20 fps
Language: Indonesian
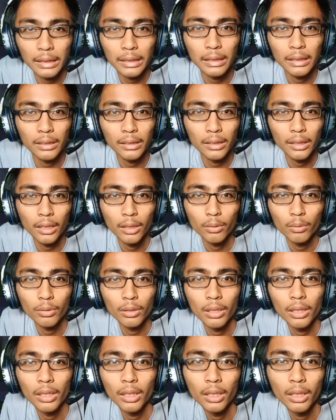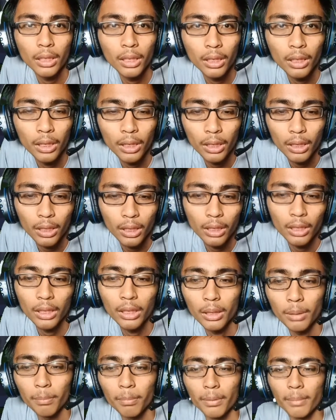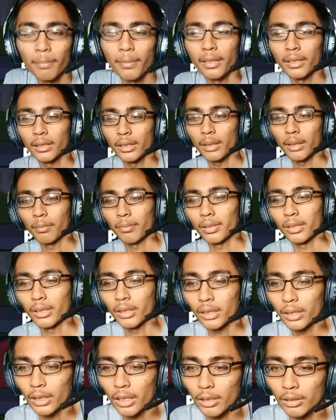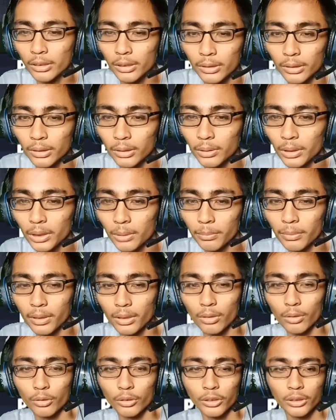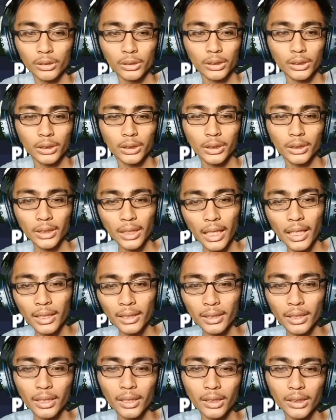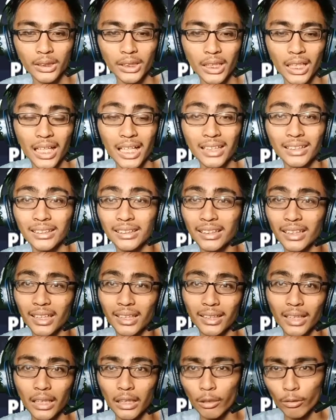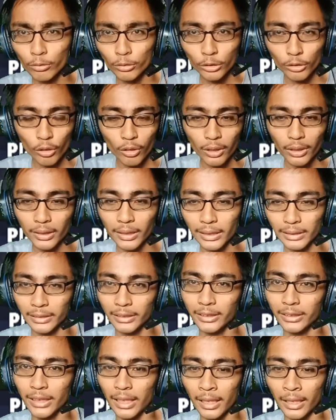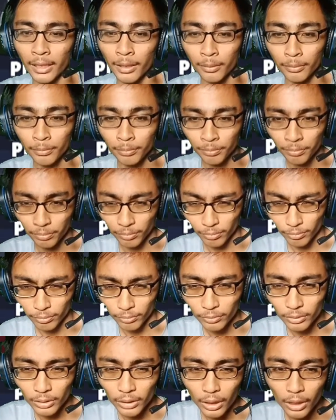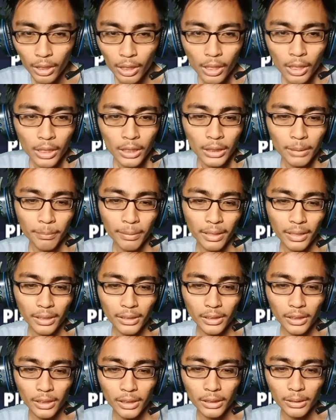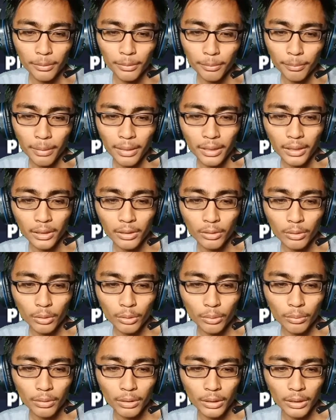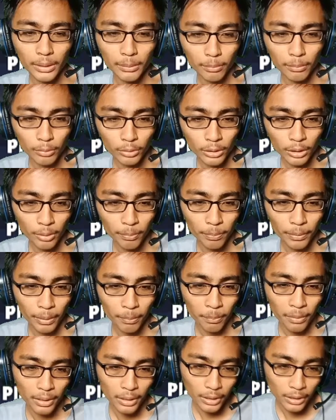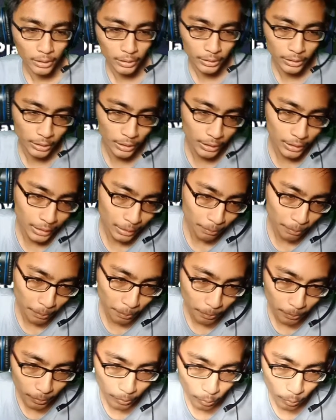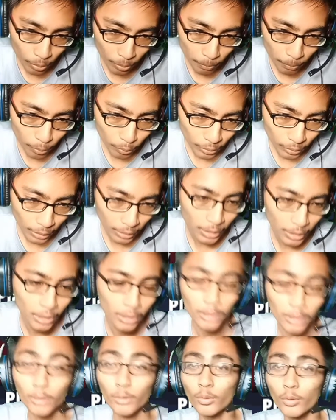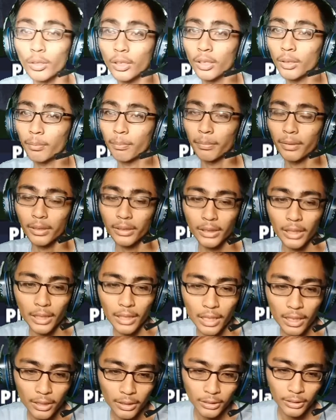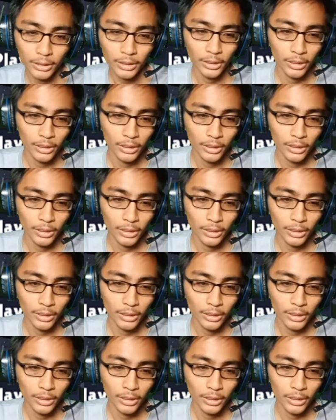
kita udah bermain game ini dan eh, meneruskan dari jalan cerita atau storynya si Sarah. Dimana kita ketemu kemarin tuh ketemu sama preman dan di sini kenapa gue baru nyadar itu meja dari si